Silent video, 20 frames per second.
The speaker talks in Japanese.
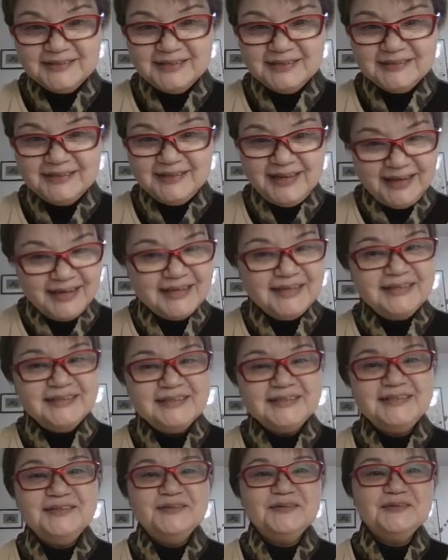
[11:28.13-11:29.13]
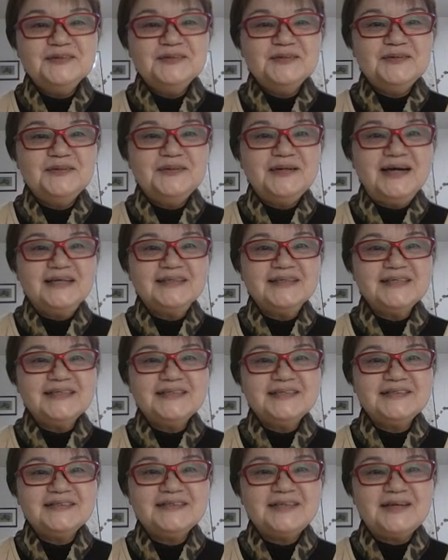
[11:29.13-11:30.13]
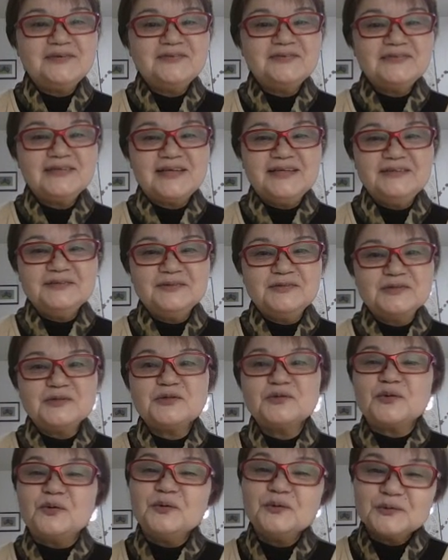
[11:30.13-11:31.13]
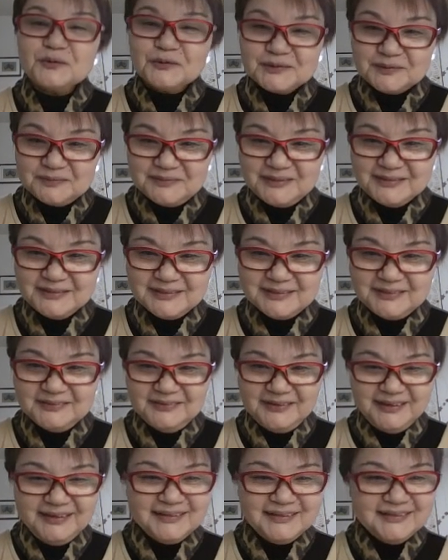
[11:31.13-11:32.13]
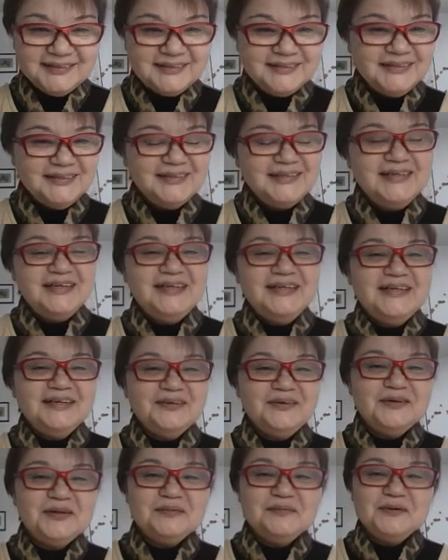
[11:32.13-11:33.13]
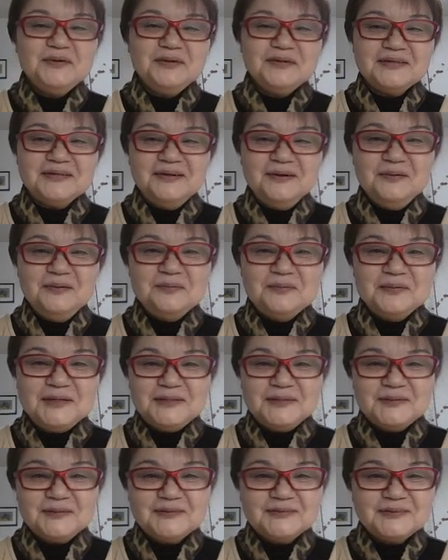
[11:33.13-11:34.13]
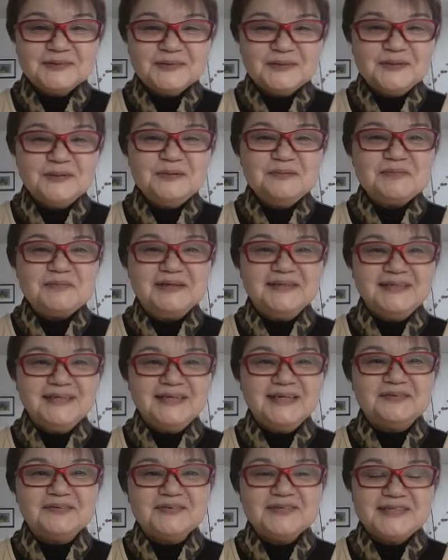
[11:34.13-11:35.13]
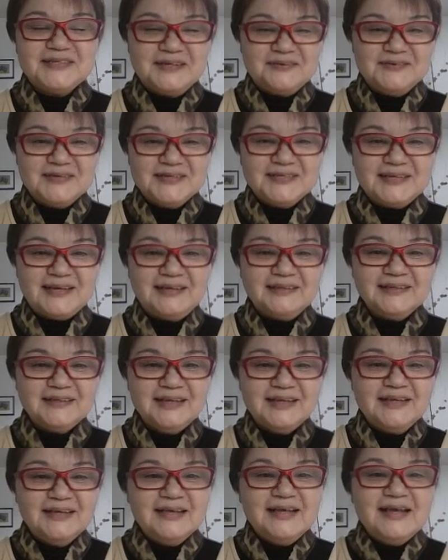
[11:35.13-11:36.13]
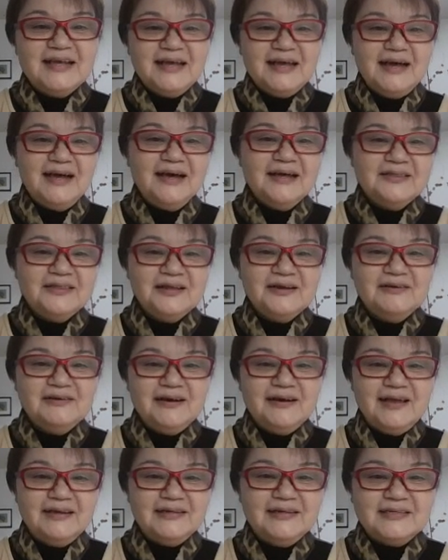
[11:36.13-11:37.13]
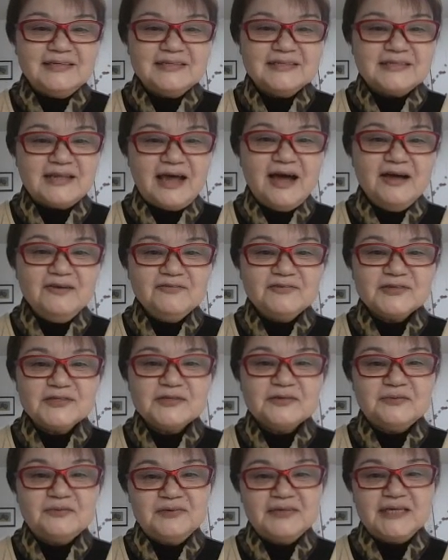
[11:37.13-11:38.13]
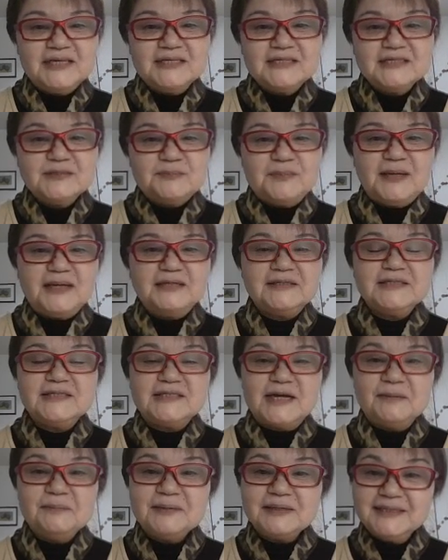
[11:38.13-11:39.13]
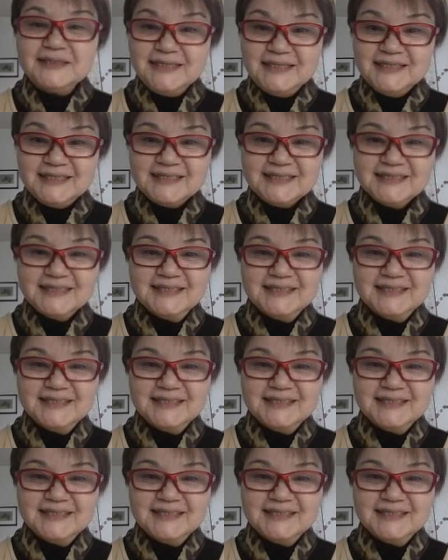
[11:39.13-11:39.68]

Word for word: ね、日本語を話せるスタッフさんいるとちょっとホッとしますよね。これも覚えとくと便利かもしれません。Are there any staffs who can speak Japanese?